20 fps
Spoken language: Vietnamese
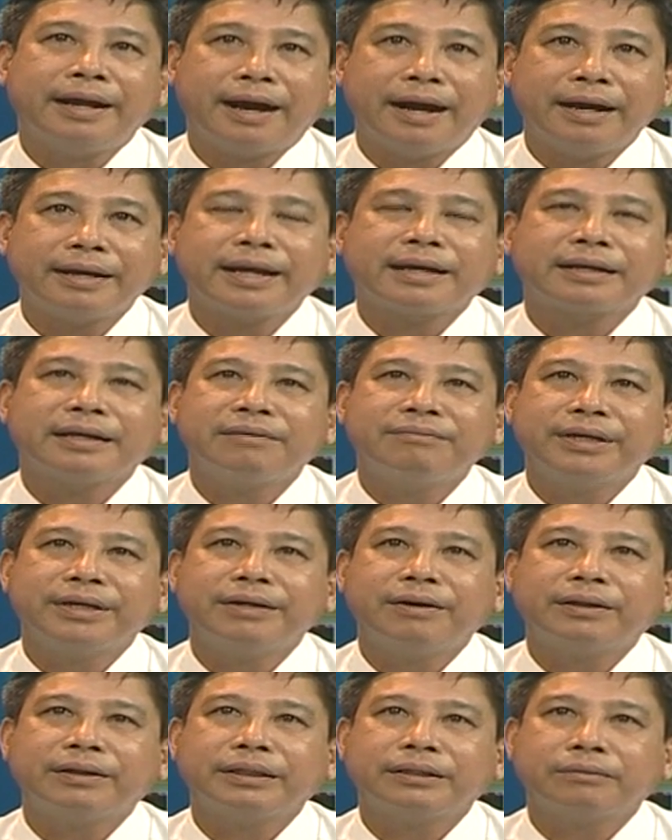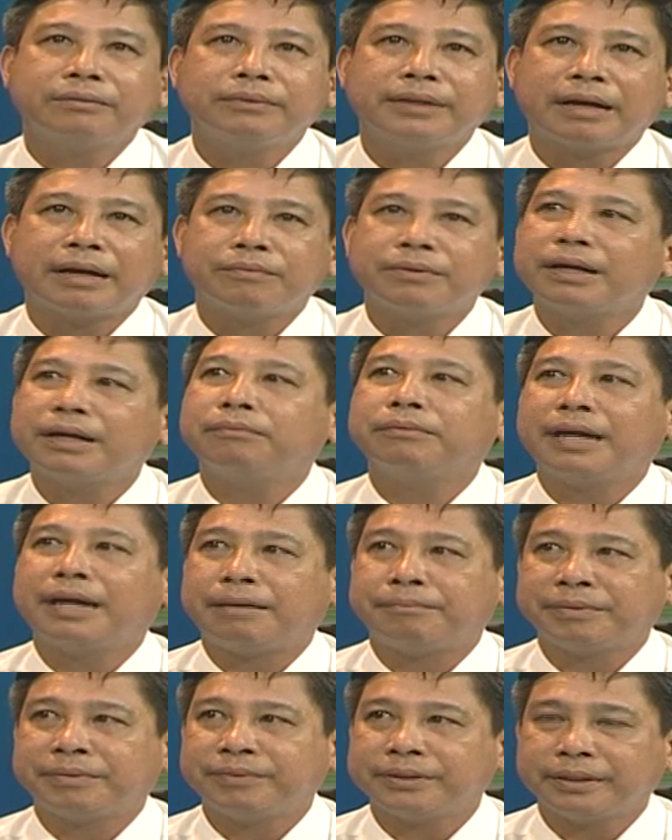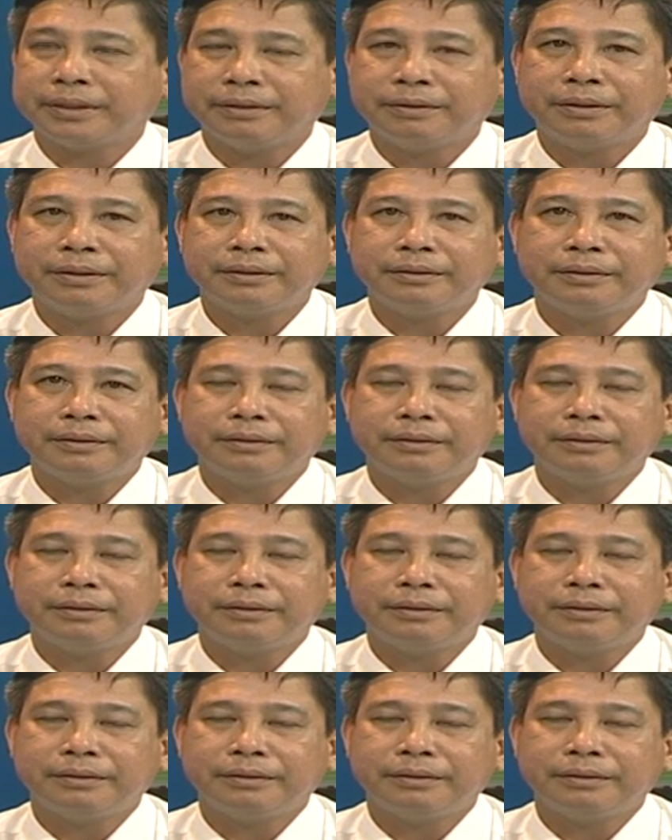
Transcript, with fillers: ở các đơn vị đó thì chúng ta cũng không làm cái vấn đề đó